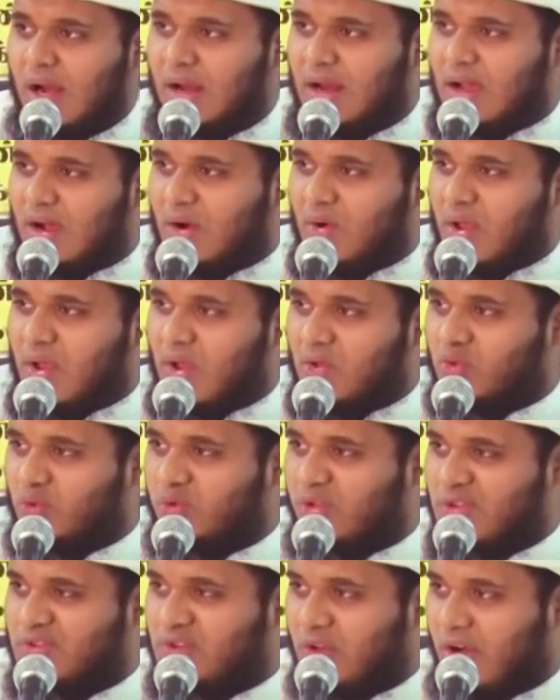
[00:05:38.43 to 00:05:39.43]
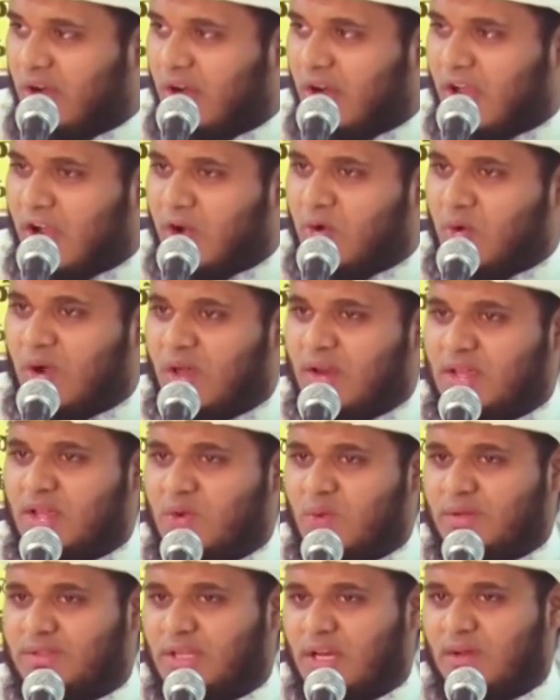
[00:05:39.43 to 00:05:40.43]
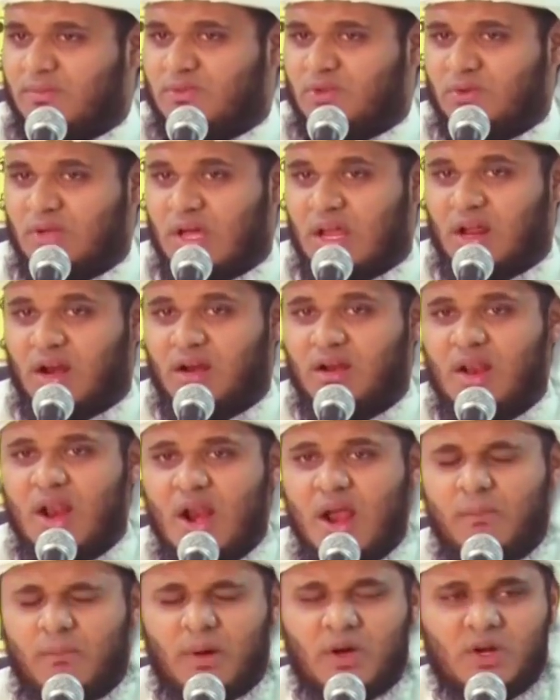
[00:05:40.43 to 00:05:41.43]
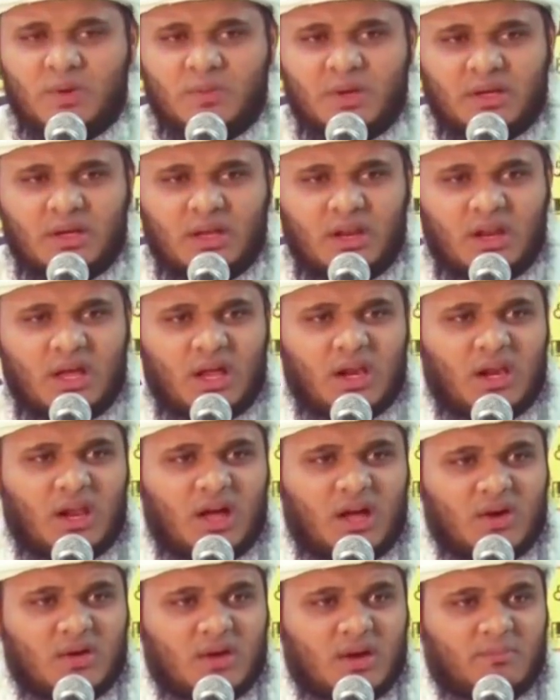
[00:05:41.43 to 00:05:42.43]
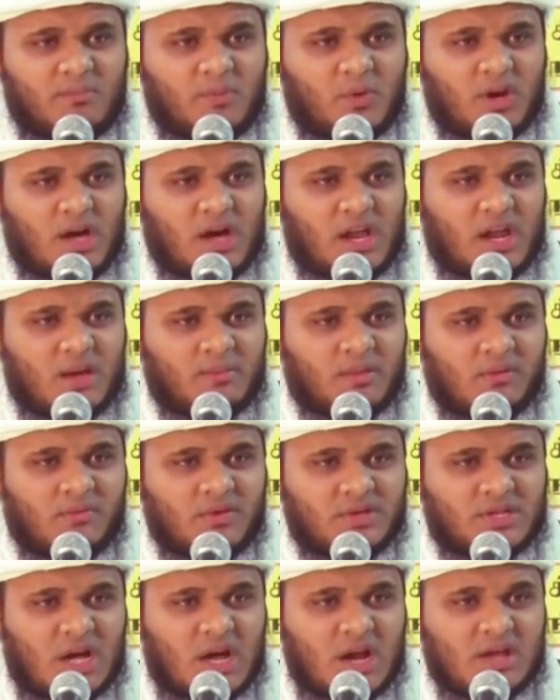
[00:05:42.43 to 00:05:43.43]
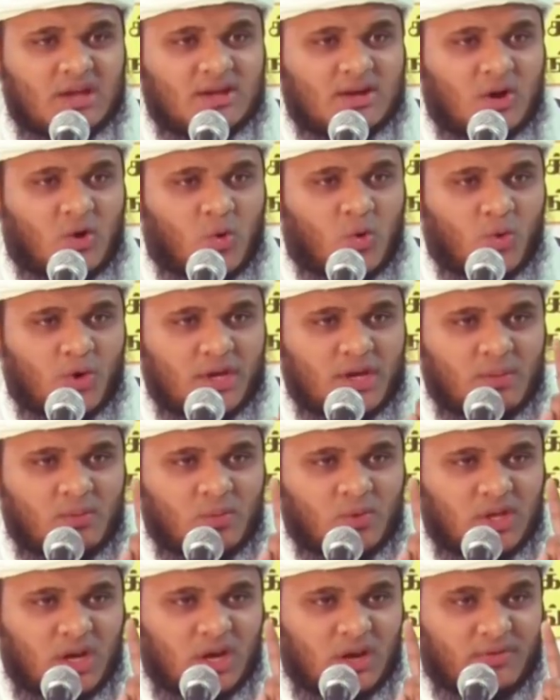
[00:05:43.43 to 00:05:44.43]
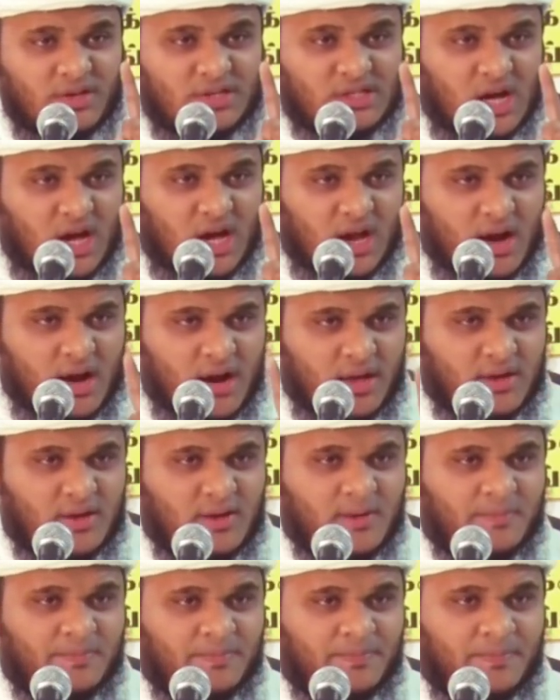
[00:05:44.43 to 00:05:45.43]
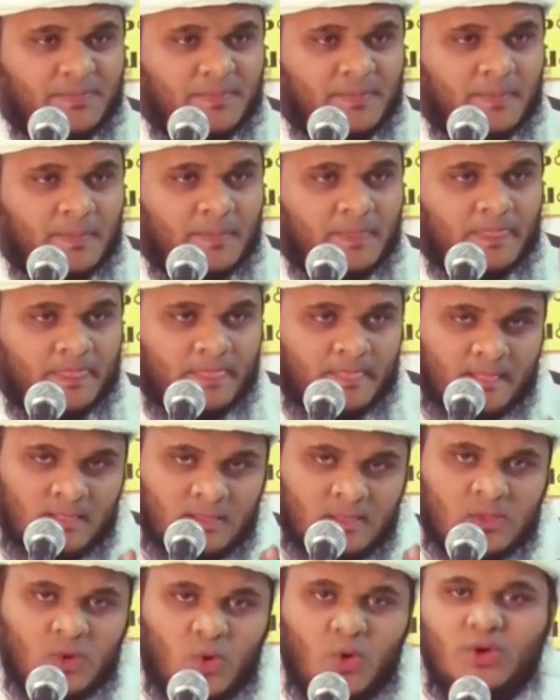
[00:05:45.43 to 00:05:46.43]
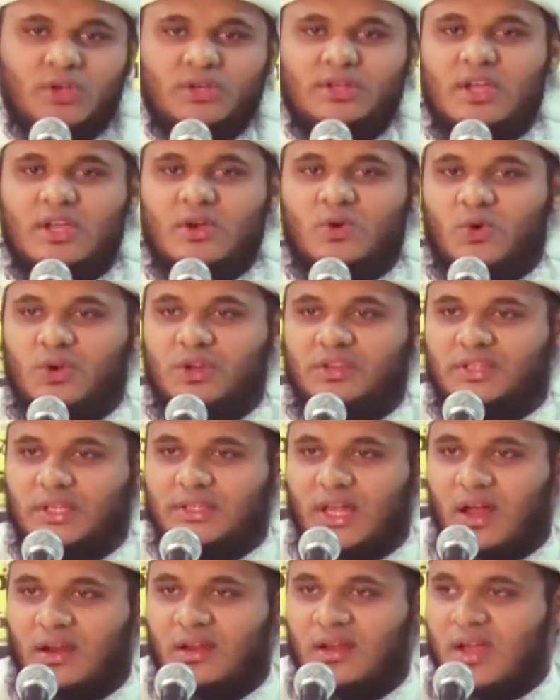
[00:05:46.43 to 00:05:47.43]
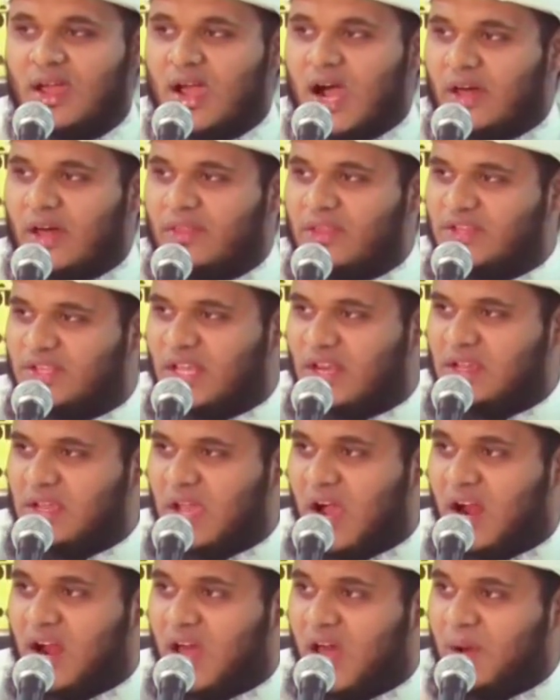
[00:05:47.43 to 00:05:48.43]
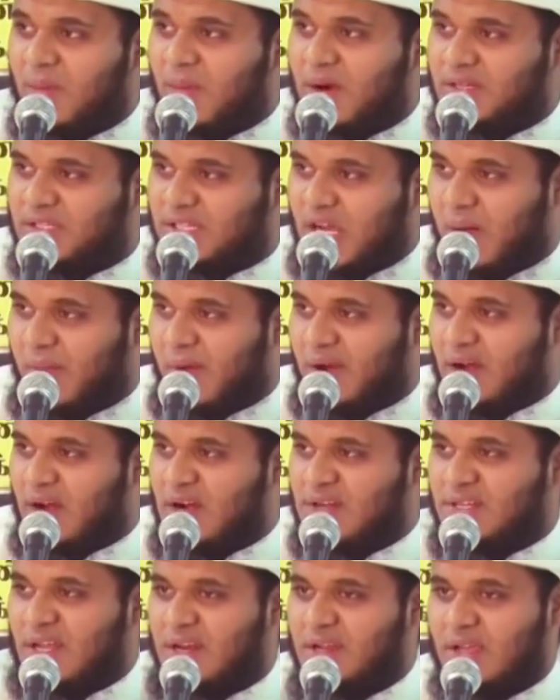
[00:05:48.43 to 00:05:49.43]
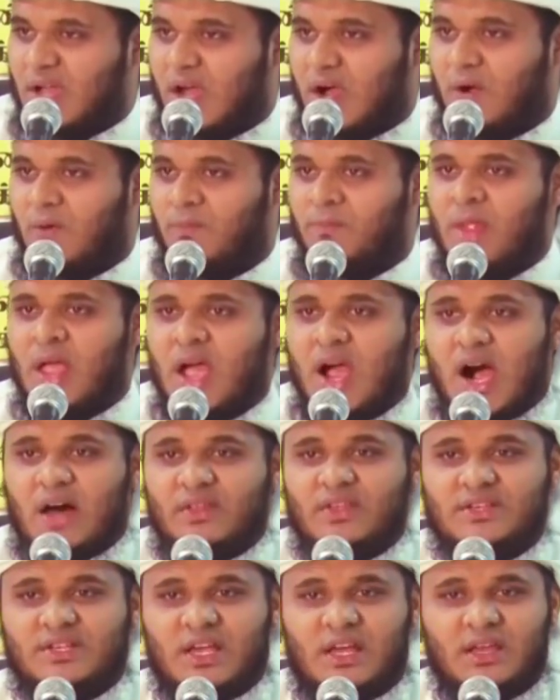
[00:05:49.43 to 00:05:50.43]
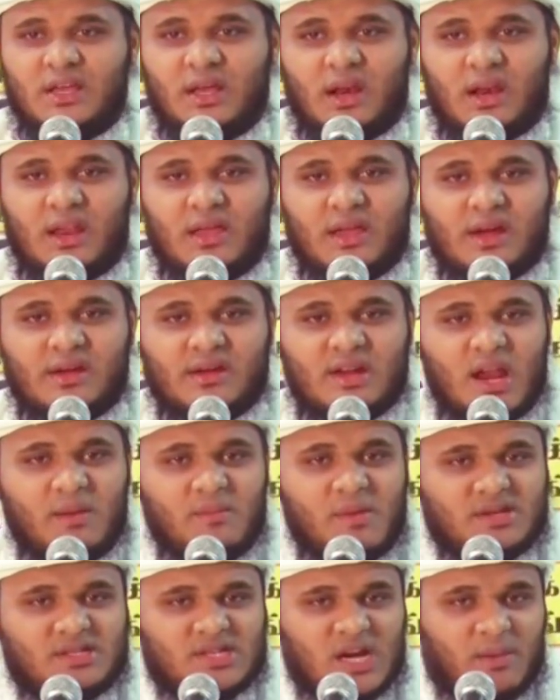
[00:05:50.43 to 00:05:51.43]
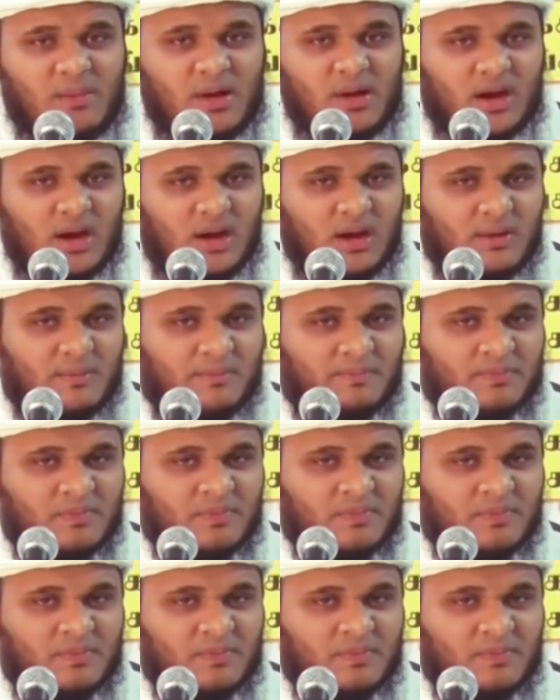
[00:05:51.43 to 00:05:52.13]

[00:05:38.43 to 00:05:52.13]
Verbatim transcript: அல்லாஹுடைய தூதர் சொல்லல்லாஹு அலஹி வசல்லம் சொன்னார்கள் மறுமையில் அல்லாஹ் ரப்புல் ஆலமின் விசாரிக்கக்கூடிய முதல் விசாரணை தொழுகையை குறித்துதான் அது சரியானால் மற்ற அமல்கள் சரியாகும் அது சரியில்லை என்றால் மற்ற அமல்கள்